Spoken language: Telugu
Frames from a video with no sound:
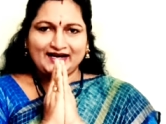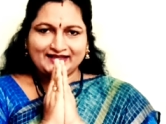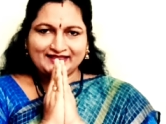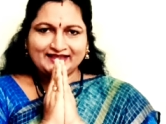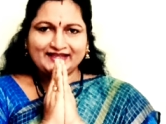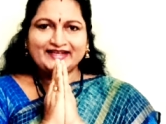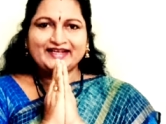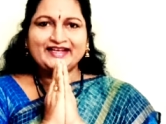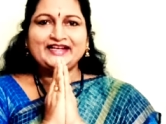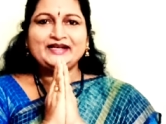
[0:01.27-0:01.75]

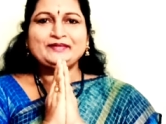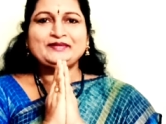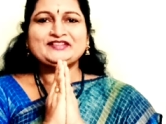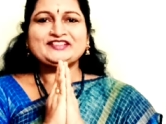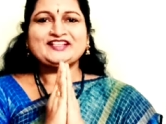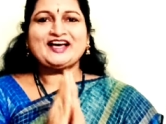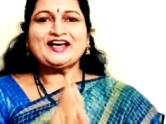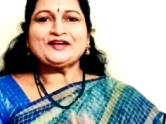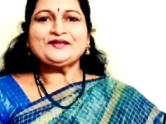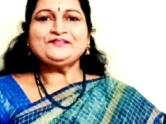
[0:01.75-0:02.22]
అందరికీ
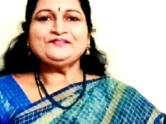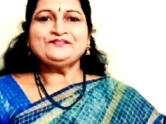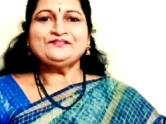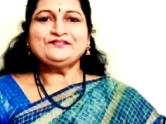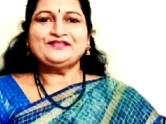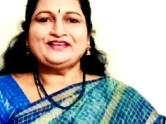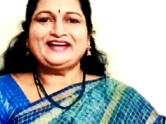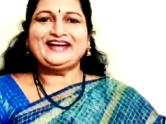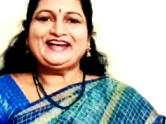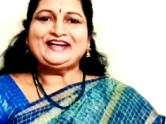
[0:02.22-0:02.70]
నమస్కారం
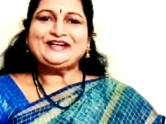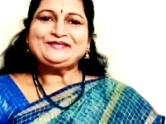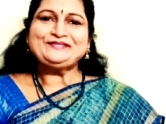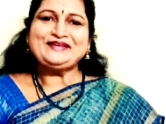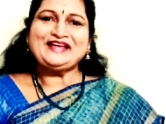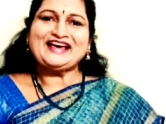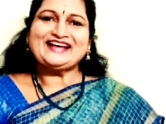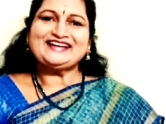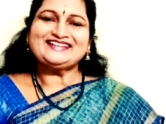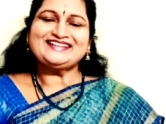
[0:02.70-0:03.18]
నేను
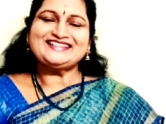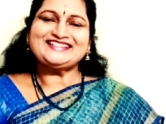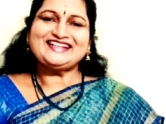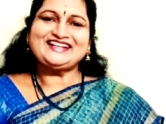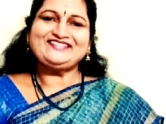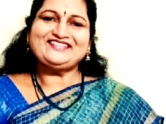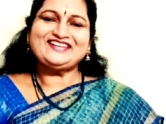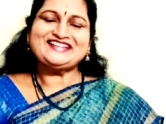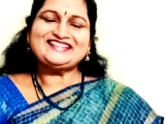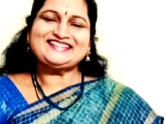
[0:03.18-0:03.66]
మీ అర్ణ
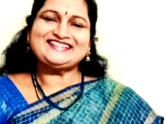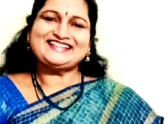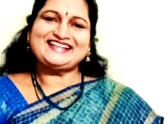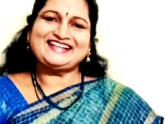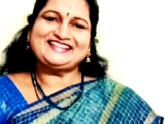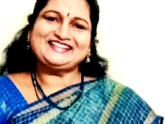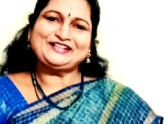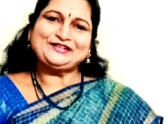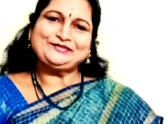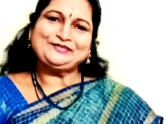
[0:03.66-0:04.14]
శ్రీనివాస్
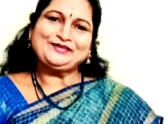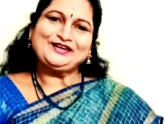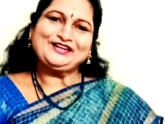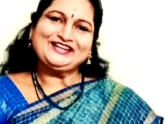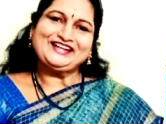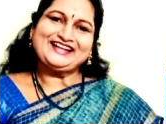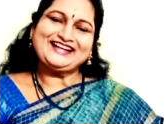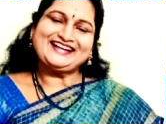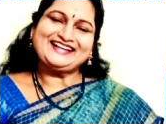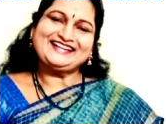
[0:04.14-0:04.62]
అందరూ
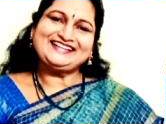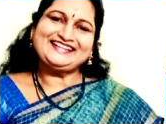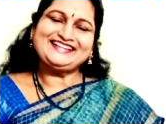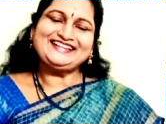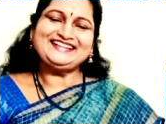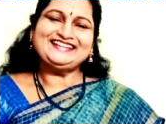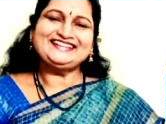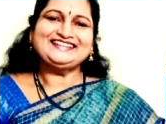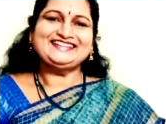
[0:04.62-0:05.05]
బాగున్నారా అండి